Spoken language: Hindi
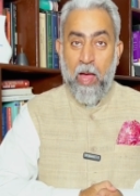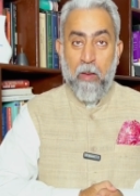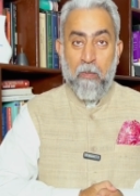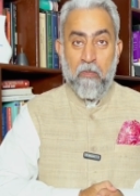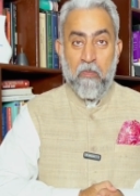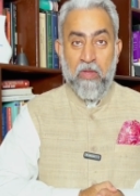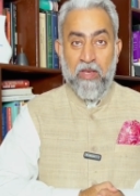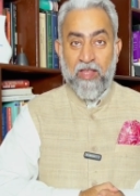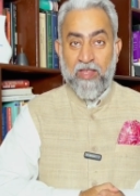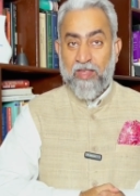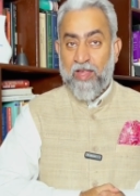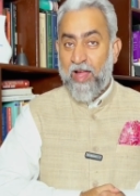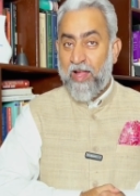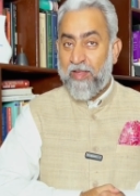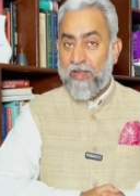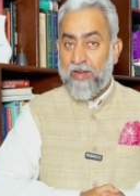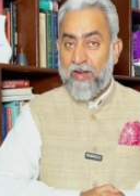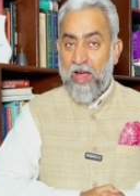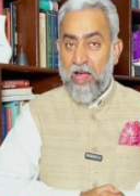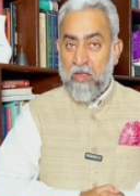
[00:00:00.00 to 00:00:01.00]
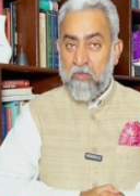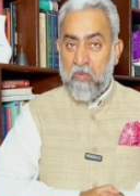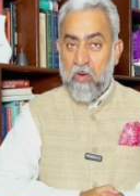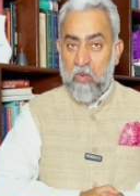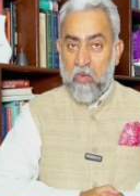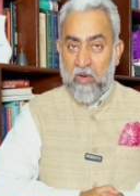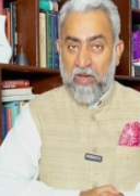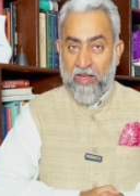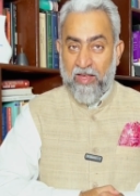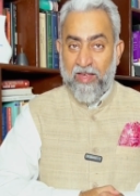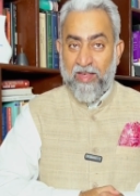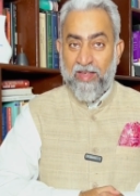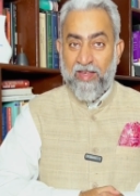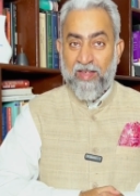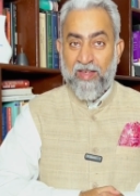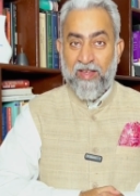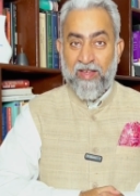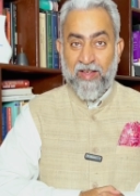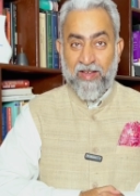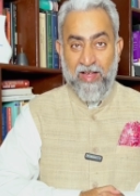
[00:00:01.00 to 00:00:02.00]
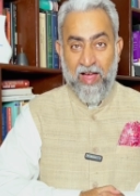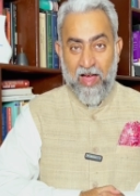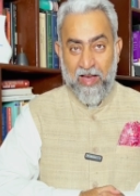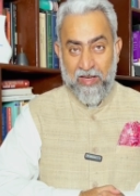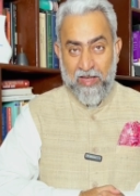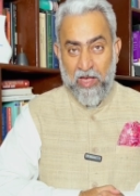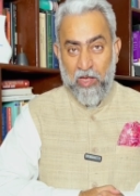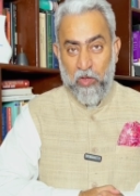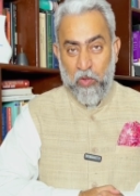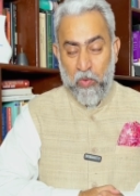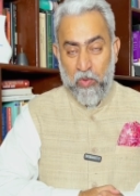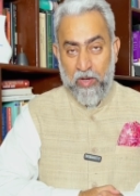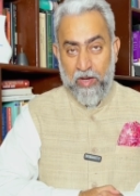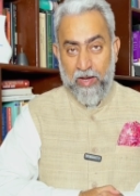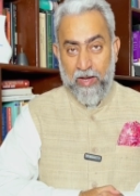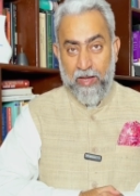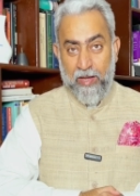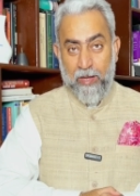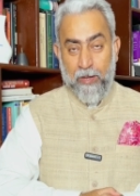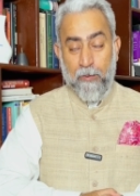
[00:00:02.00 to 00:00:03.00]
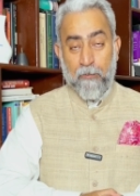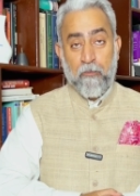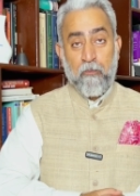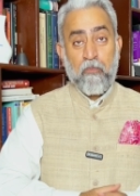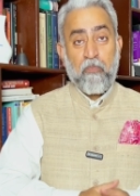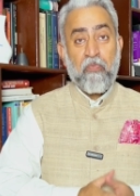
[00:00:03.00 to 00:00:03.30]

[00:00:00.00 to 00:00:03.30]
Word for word: आप मेरे साथ राजभवन की कहानियाँ सुन रहे हैं